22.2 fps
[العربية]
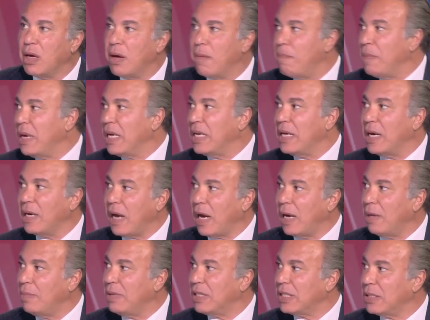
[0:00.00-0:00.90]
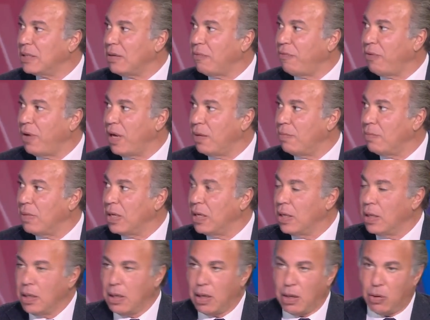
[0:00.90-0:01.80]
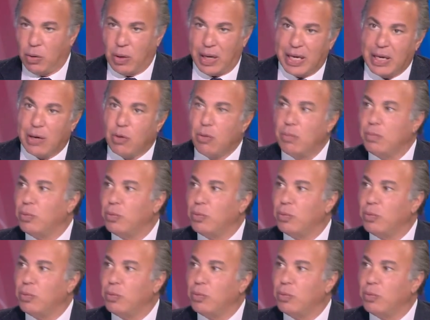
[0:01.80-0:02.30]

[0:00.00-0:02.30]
مليانه علامات استفهام واخرهم